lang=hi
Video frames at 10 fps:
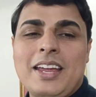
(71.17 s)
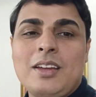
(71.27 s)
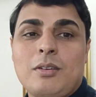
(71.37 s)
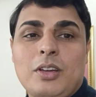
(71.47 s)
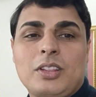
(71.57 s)

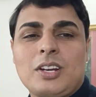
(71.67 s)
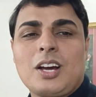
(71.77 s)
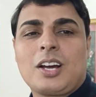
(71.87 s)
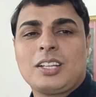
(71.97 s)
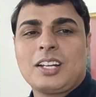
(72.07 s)
भाई
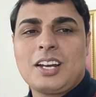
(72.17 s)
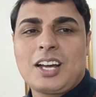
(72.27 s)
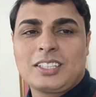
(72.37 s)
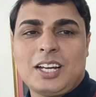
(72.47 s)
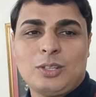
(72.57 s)
इतना
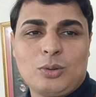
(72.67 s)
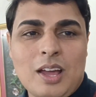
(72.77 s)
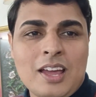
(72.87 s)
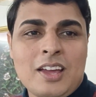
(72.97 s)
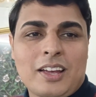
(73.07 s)
खतरनाक जादू
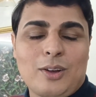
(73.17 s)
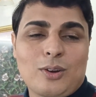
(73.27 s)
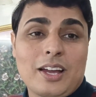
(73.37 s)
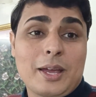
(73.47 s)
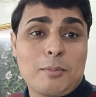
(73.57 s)
है कि
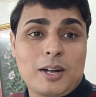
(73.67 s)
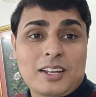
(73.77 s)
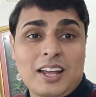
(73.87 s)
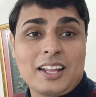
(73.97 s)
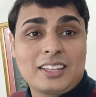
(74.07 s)
उनका एक
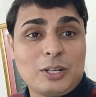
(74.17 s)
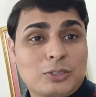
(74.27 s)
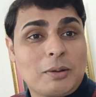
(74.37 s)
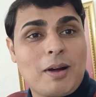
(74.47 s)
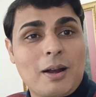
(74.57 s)
मटका रहता है
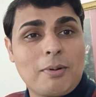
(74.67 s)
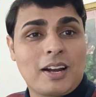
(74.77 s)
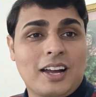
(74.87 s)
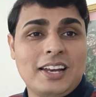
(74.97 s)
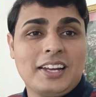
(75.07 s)
उसे बार
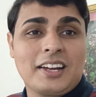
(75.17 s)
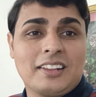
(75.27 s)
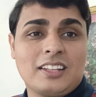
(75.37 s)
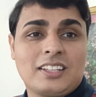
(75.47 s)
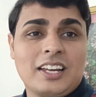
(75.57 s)
बार खाली
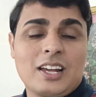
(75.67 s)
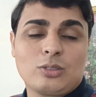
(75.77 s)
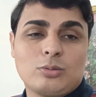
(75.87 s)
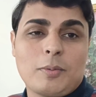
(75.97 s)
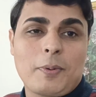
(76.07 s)
कर देते हैं
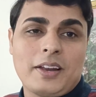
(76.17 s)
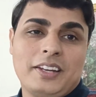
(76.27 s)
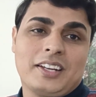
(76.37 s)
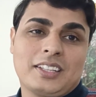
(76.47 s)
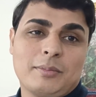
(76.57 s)
यार उसमें
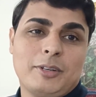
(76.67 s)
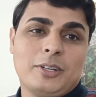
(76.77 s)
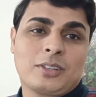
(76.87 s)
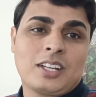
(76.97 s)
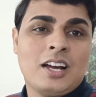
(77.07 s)
पानी खत्म
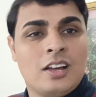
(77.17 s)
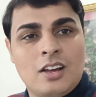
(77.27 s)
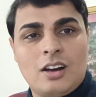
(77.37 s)
नहीं होता